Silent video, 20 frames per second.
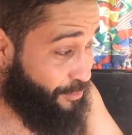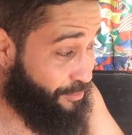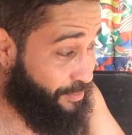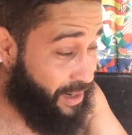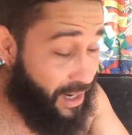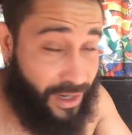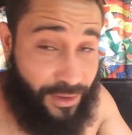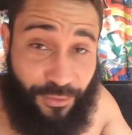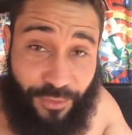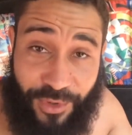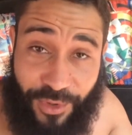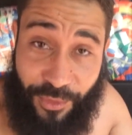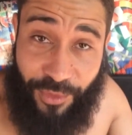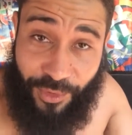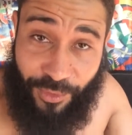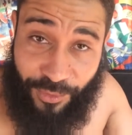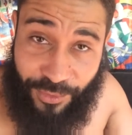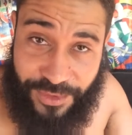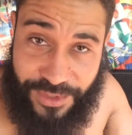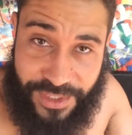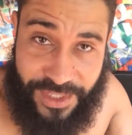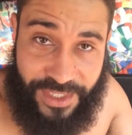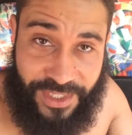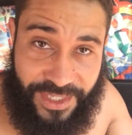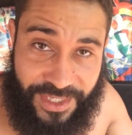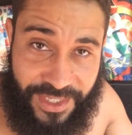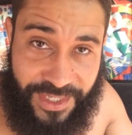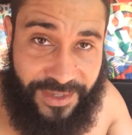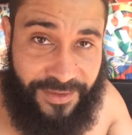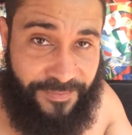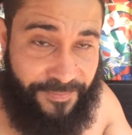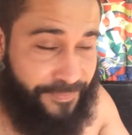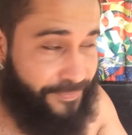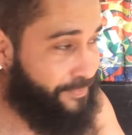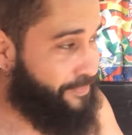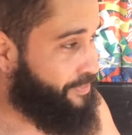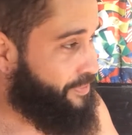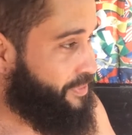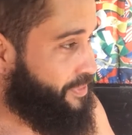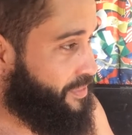o banco, que eu não consegui.
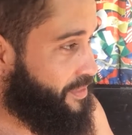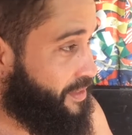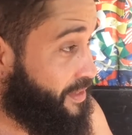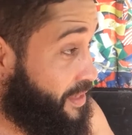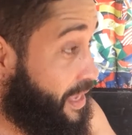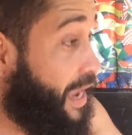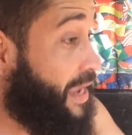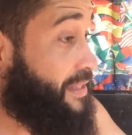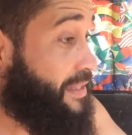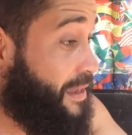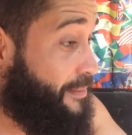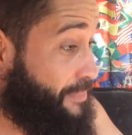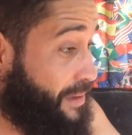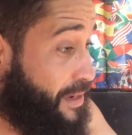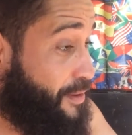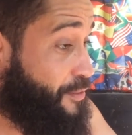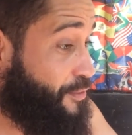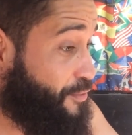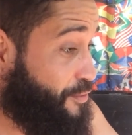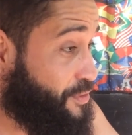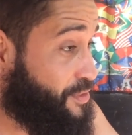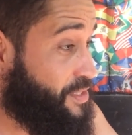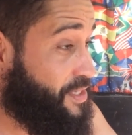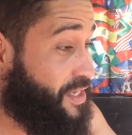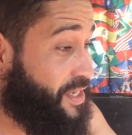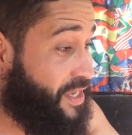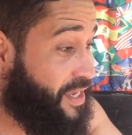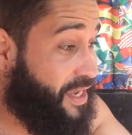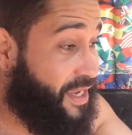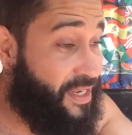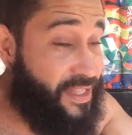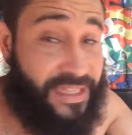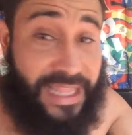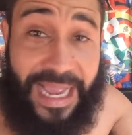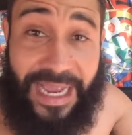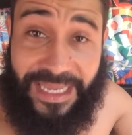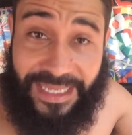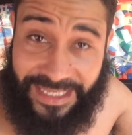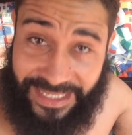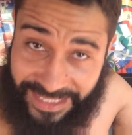E ainda bem que eu não consegui, que ele
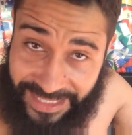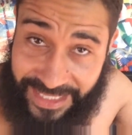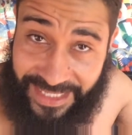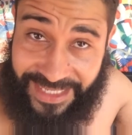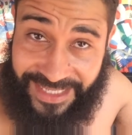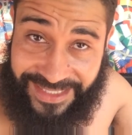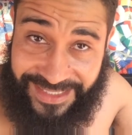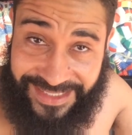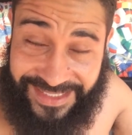tá aqui.